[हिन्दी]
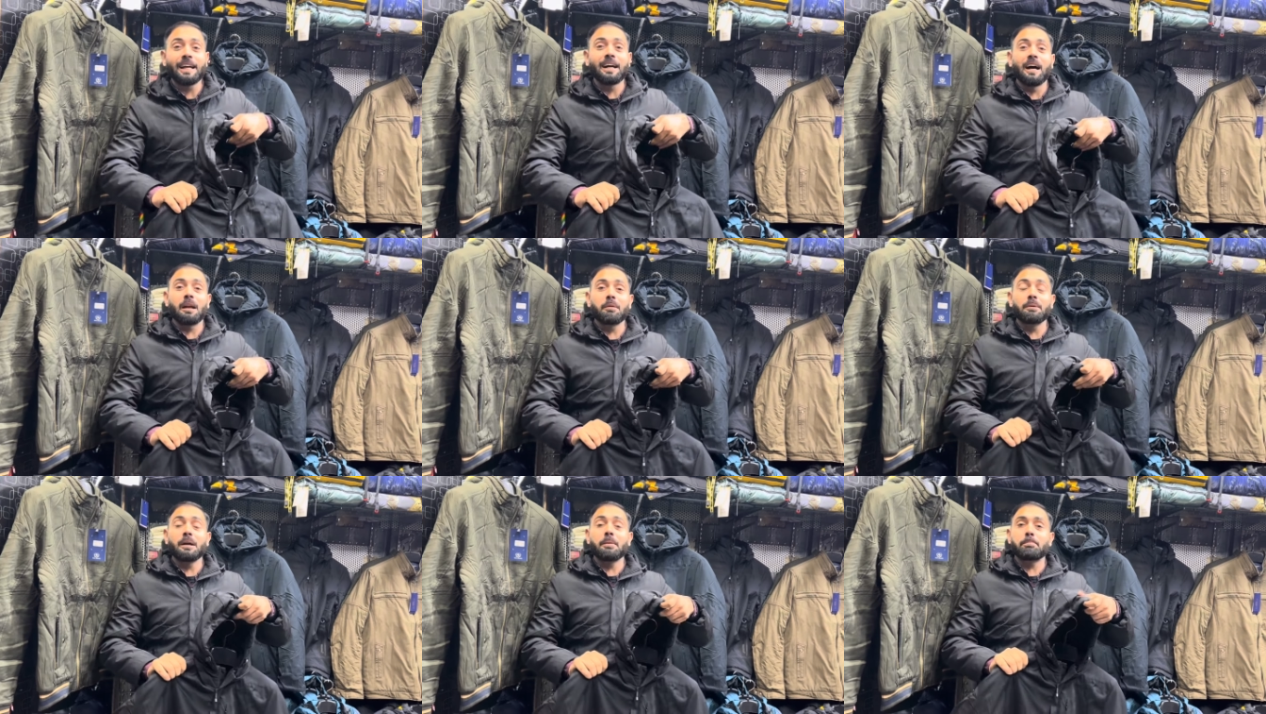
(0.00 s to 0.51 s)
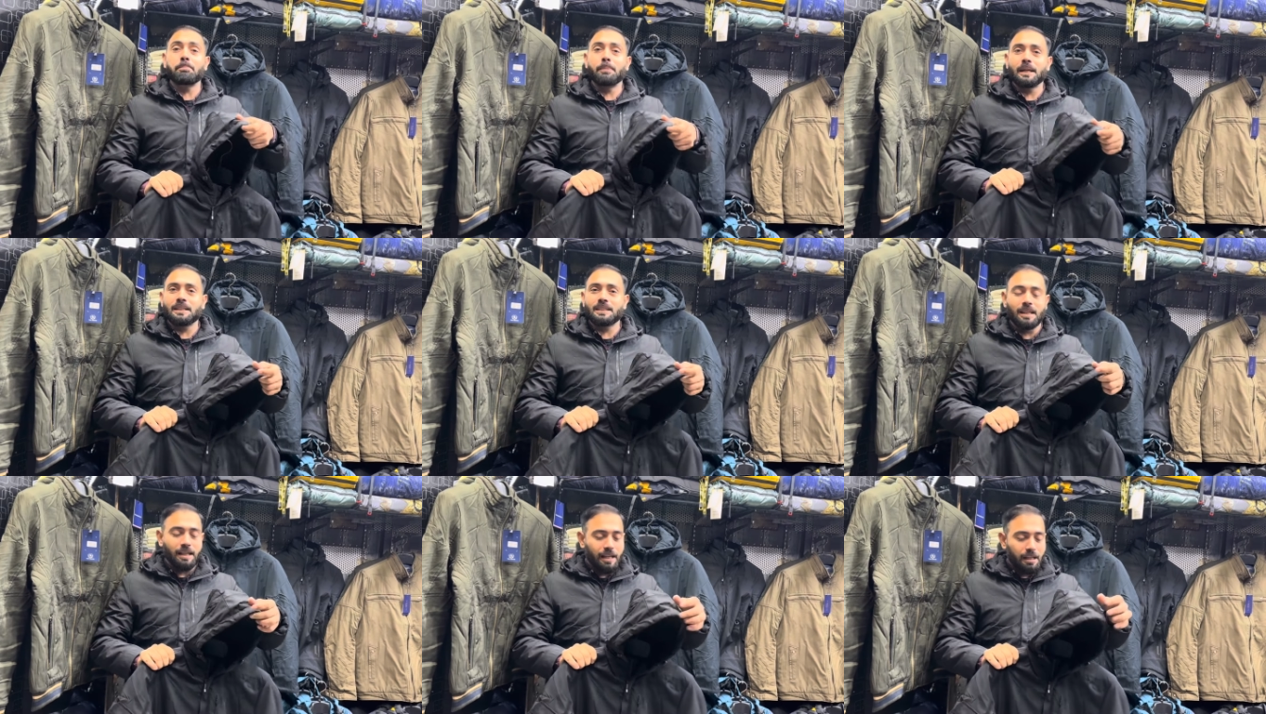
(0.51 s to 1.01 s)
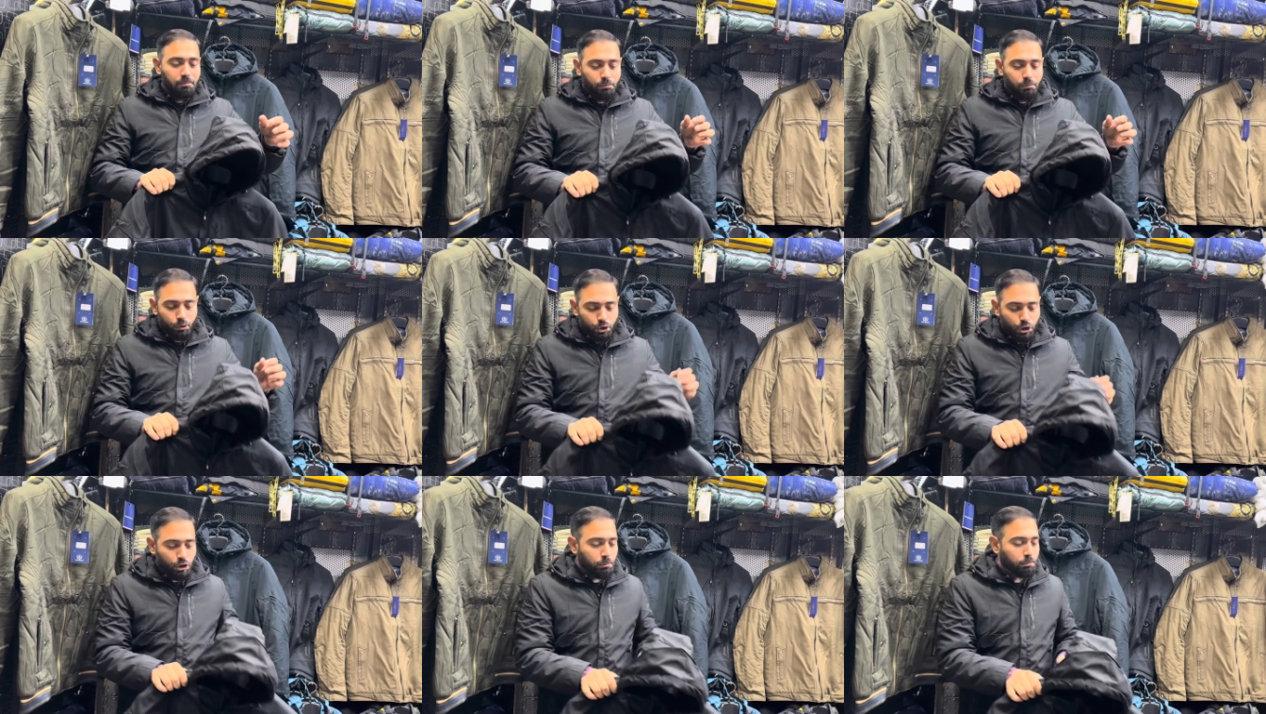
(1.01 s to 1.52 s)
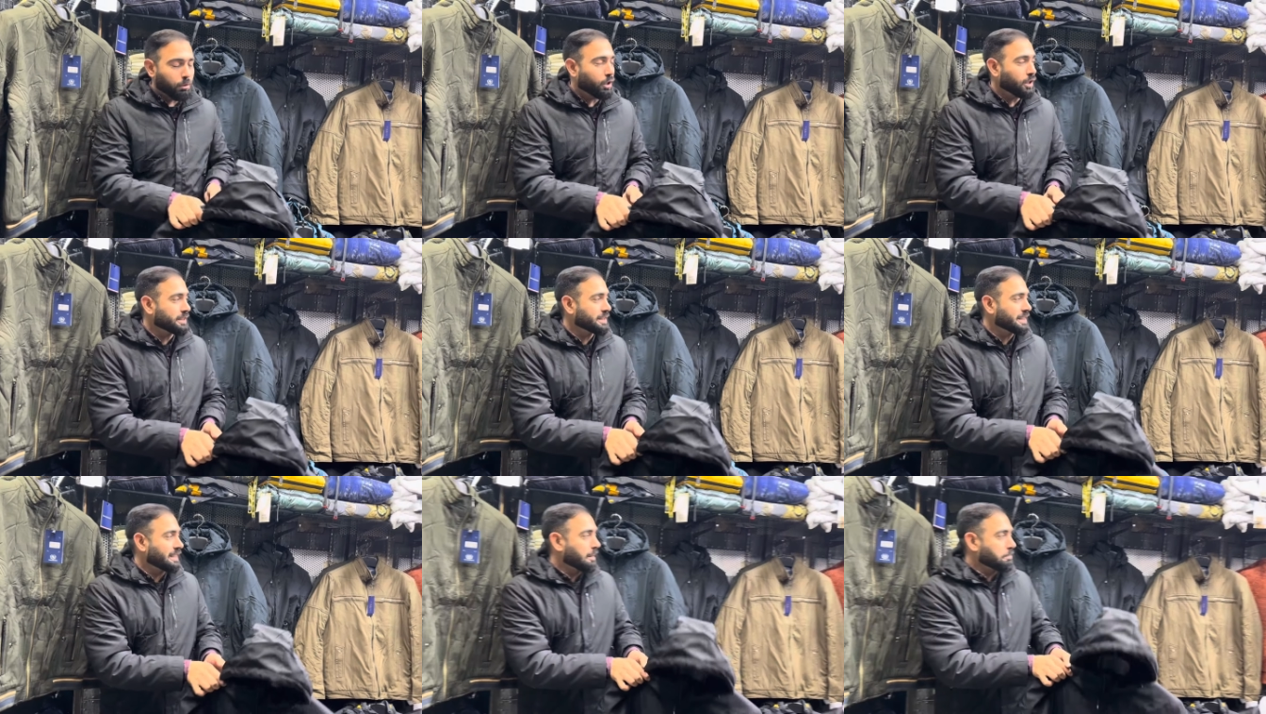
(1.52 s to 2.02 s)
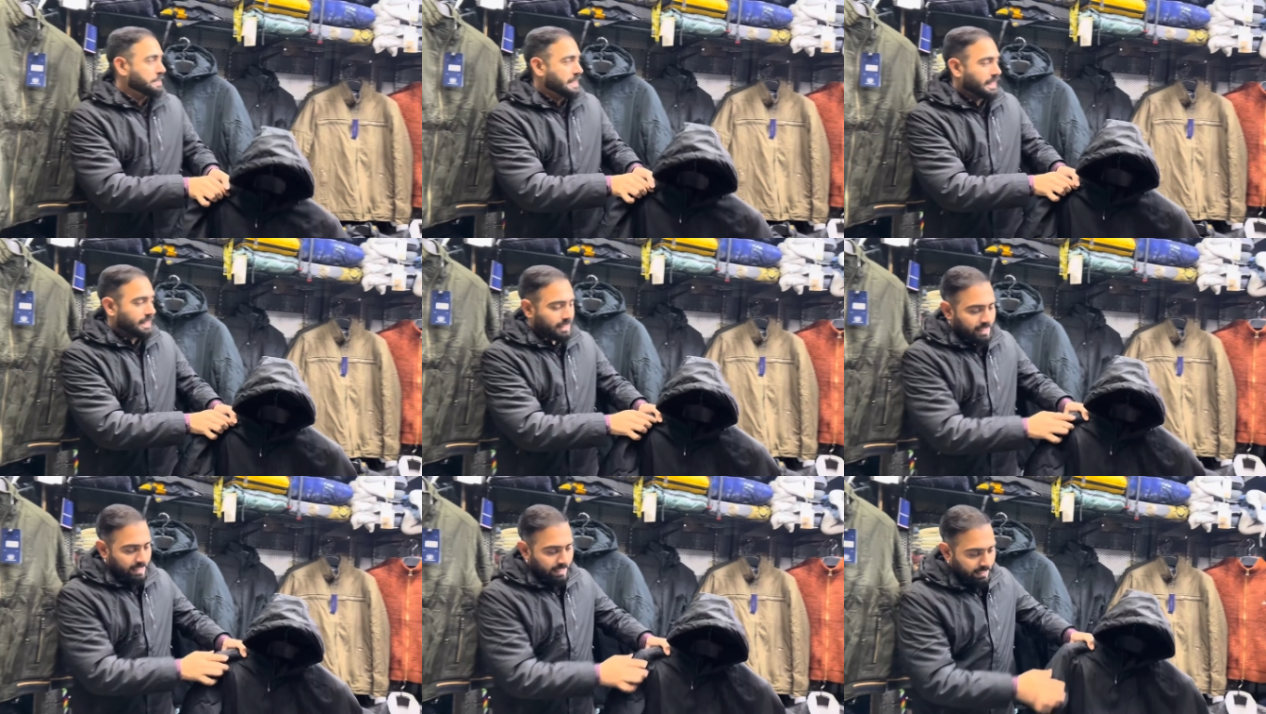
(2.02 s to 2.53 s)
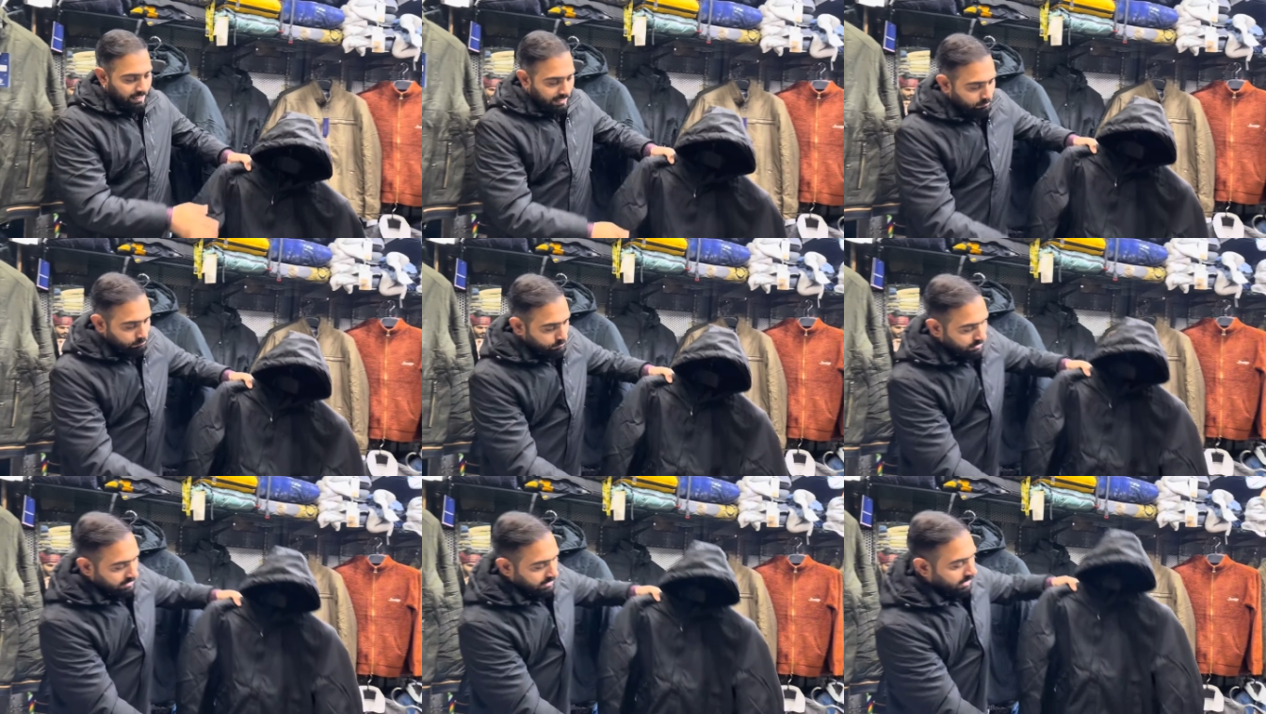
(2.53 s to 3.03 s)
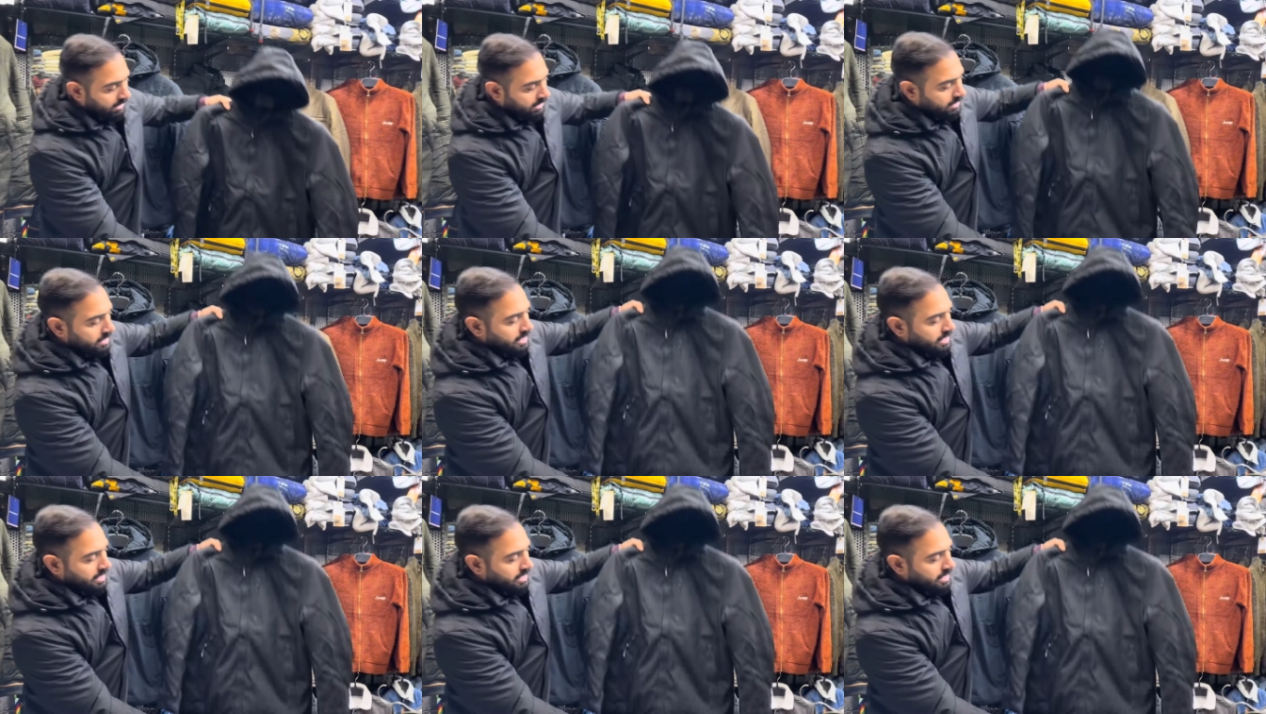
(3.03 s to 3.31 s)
गारमेंट पर्सनली मुझे तो बहुत ज़्यादा पसंद है अलहमदिल्ला